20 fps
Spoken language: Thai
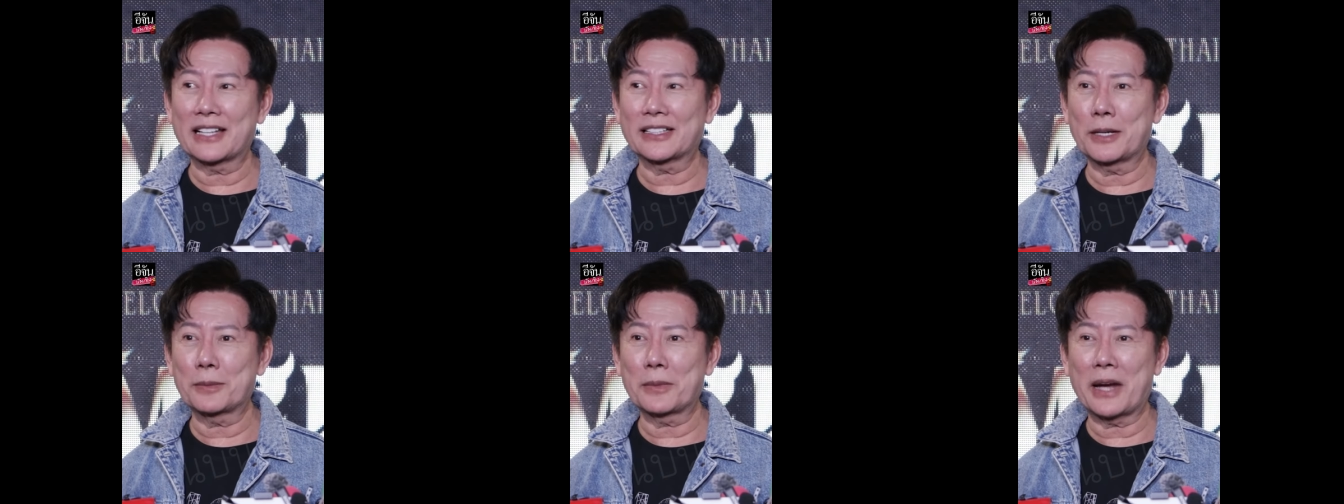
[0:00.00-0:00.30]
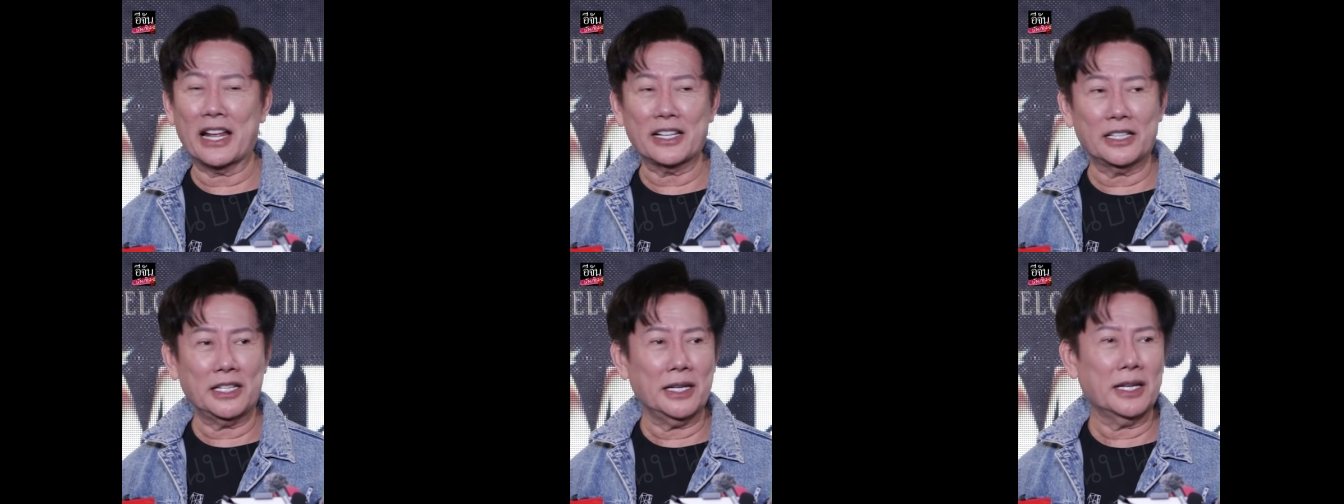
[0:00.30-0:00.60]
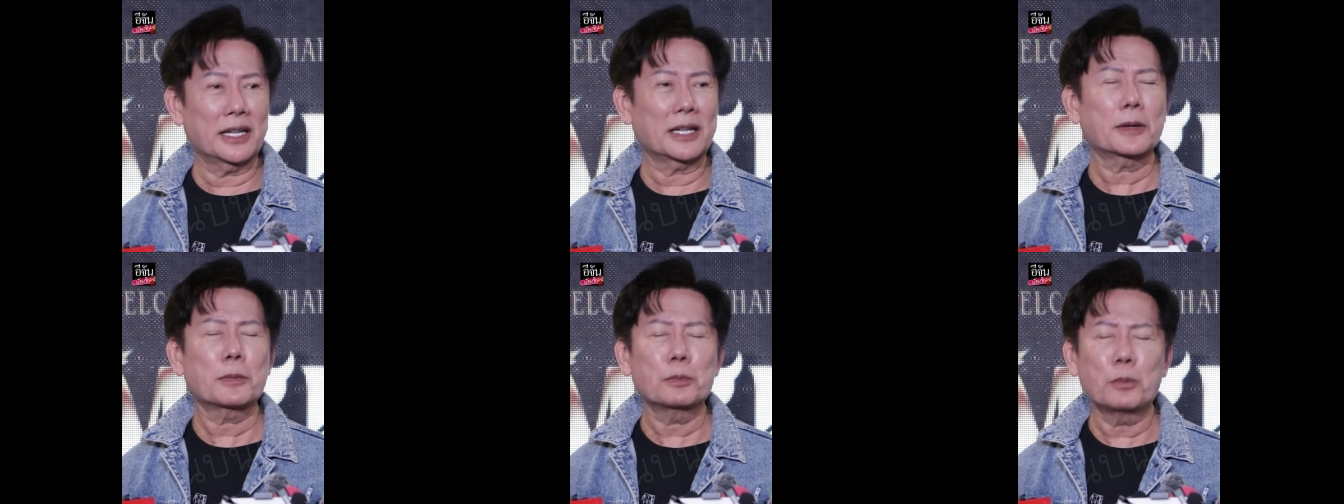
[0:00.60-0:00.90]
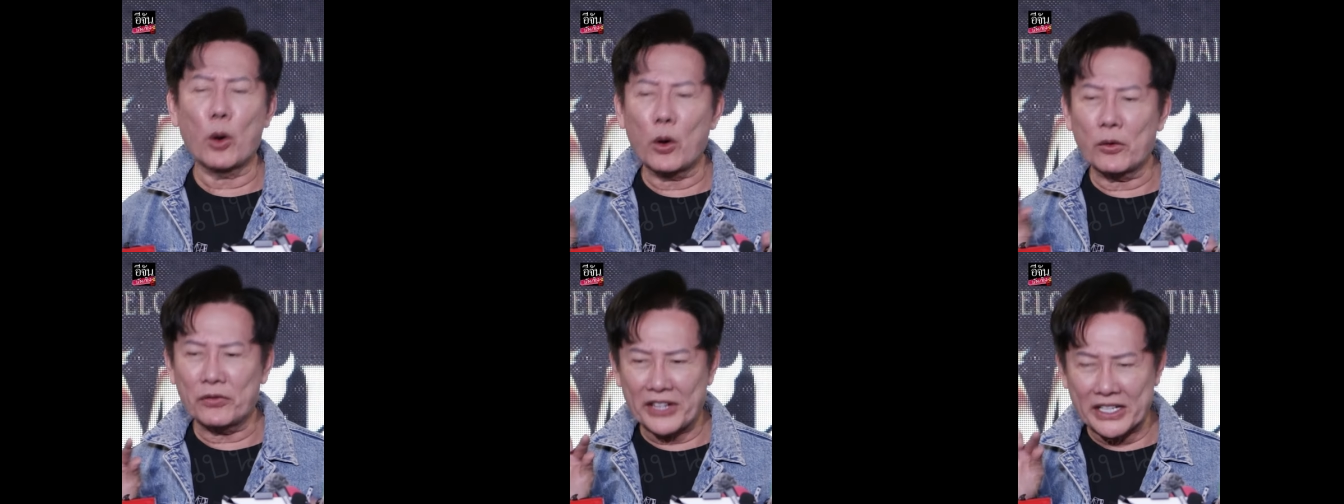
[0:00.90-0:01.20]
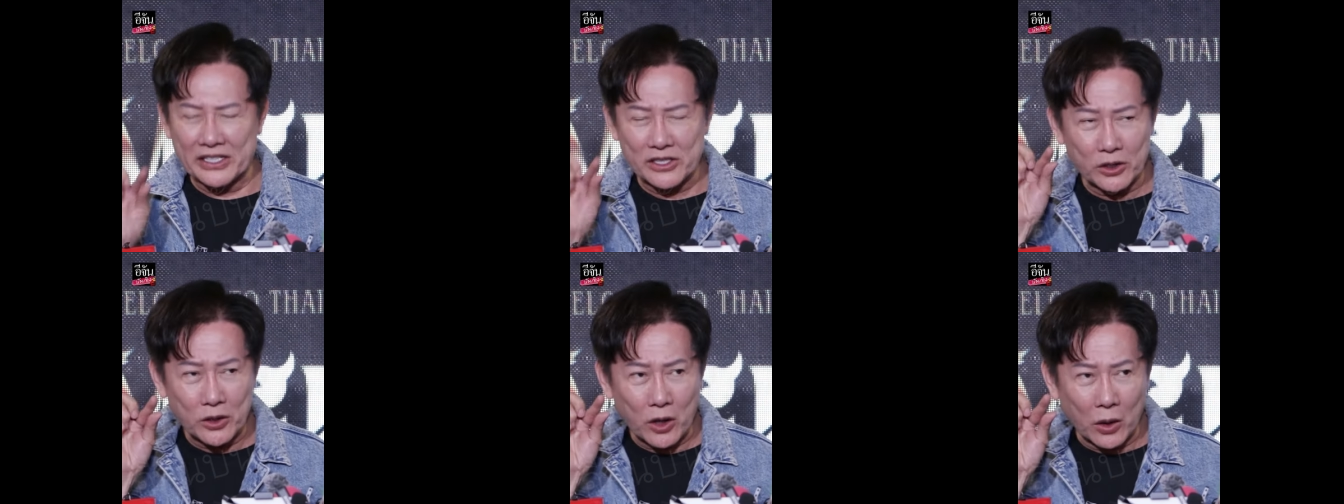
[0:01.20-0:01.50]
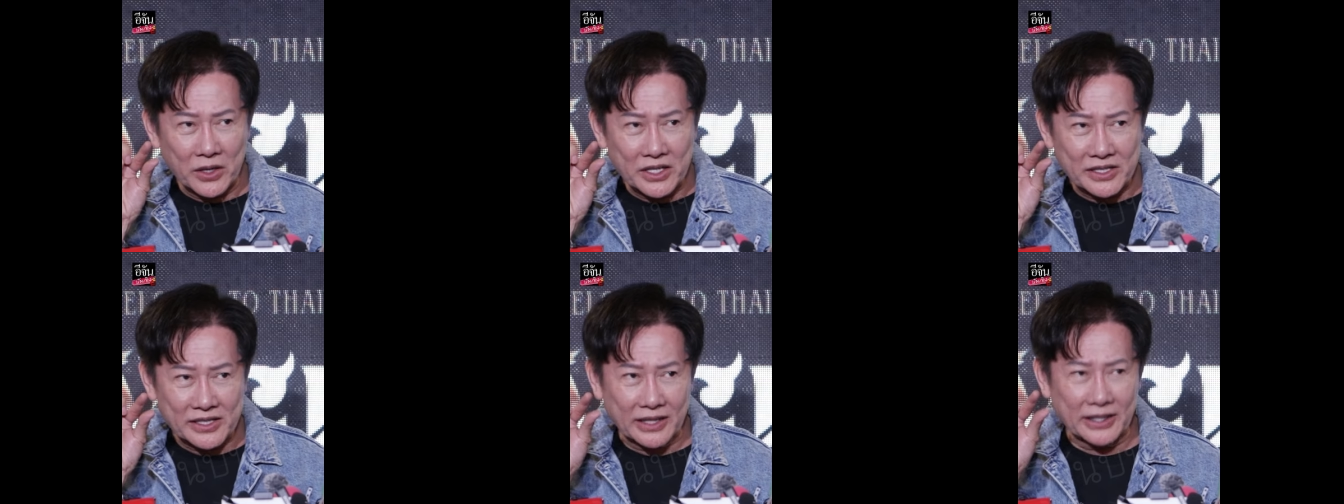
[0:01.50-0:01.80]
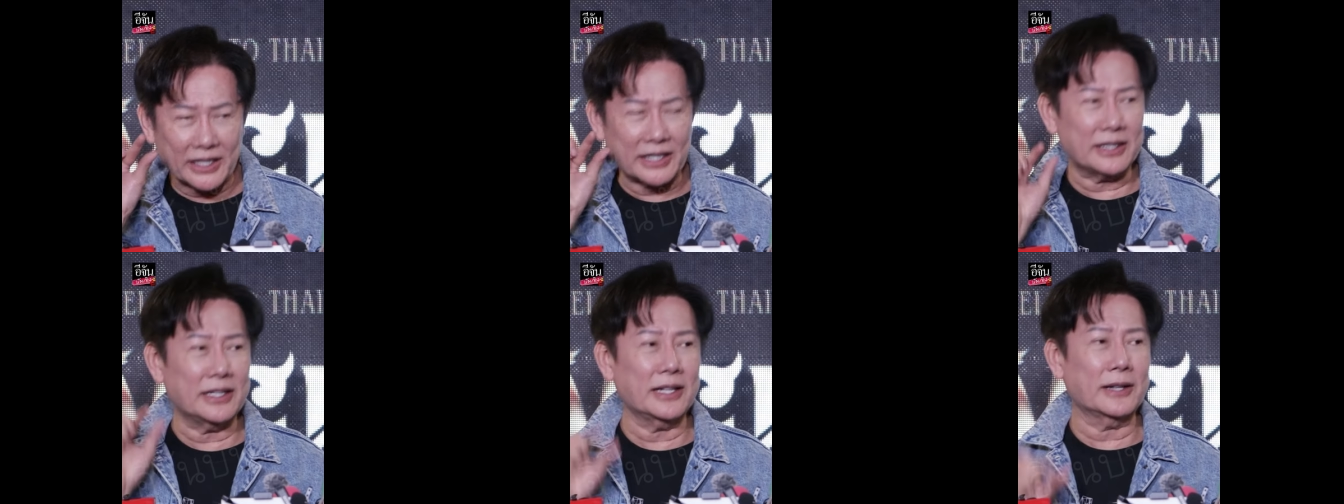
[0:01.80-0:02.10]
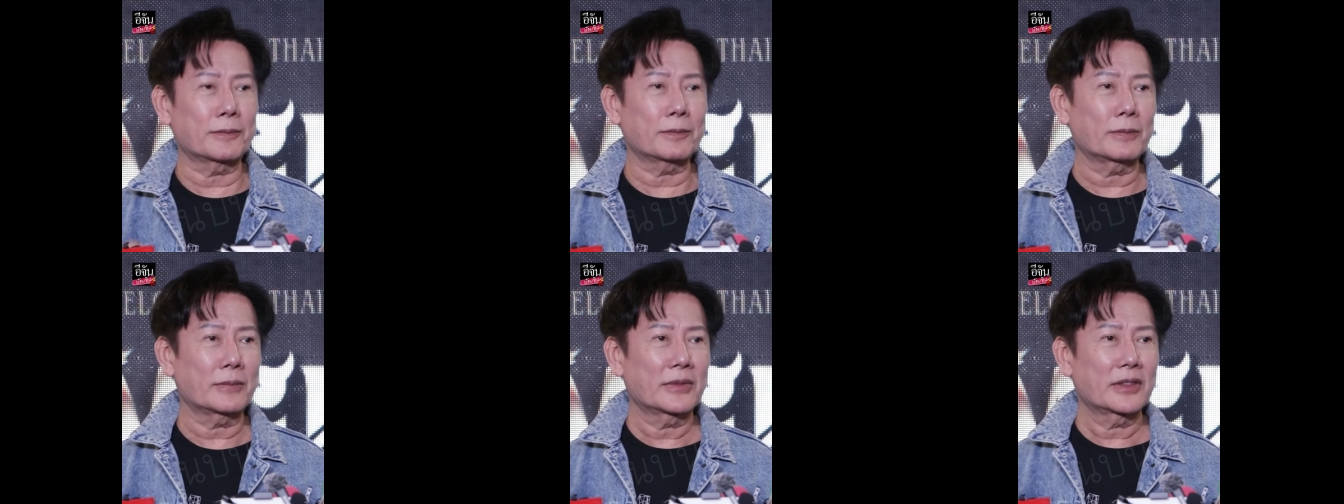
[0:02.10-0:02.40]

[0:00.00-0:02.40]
การทำงานที่โปรเฟชชั่นอลอีกสักนิดนึง